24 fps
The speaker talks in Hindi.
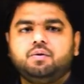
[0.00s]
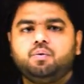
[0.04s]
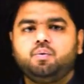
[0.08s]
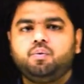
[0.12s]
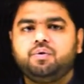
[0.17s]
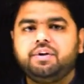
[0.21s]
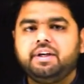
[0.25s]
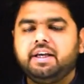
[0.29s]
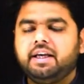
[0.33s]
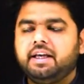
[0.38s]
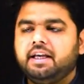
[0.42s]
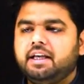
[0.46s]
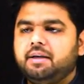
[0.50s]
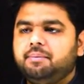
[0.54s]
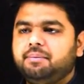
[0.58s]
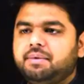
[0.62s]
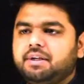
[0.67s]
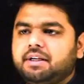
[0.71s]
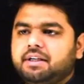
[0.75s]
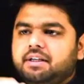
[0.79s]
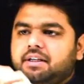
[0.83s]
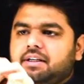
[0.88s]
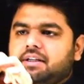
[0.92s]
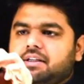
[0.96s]

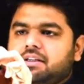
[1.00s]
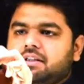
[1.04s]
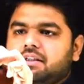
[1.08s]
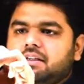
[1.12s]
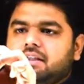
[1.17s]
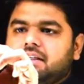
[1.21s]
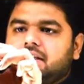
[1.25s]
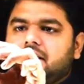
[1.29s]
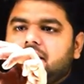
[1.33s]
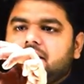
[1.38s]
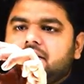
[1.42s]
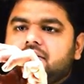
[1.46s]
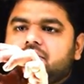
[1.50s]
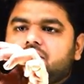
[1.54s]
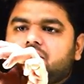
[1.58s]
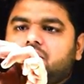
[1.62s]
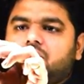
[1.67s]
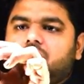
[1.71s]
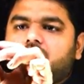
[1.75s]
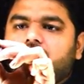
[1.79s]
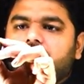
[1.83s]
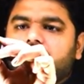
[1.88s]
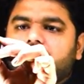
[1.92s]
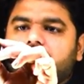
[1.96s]
VAB is
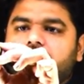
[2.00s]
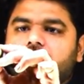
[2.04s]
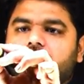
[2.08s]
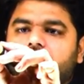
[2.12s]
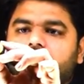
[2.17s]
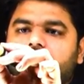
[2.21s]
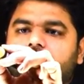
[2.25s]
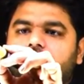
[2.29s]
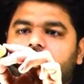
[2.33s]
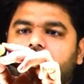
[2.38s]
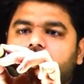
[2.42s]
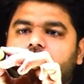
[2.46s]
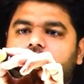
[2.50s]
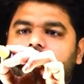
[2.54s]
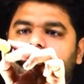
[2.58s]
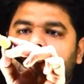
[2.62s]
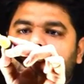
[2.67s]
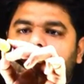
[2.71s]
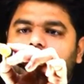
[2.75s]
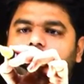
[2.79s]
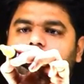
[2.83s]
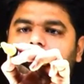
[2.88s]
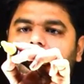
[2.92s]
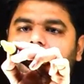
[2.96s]
called
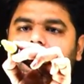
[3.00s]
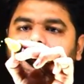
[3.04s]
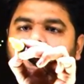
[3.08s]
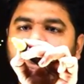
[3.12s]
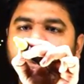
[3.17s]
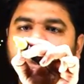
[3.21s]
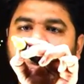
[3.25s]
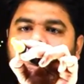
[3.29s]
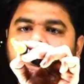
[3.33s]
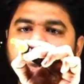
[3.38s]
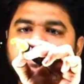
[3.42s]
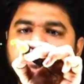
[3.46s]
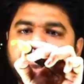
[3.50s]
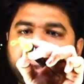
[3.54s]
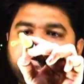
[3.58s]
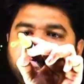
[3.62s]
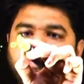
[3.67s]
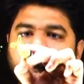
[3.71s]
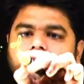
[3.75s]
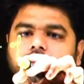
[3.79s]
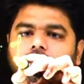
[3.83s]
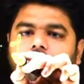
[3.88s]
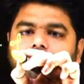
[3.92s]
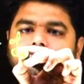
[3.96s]
velocity
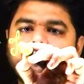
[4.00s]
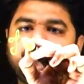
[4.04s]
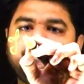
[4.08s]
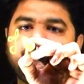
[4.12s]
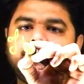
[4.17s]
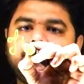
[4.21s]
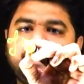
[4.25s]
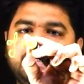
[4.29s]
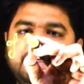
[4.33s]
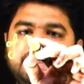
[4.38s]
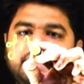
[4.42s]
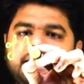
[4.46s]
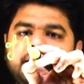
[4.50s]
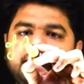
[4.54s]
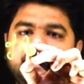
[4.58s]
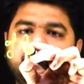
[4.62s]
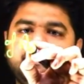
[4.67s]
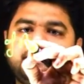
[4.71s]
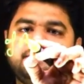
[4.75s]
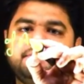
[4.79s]
of A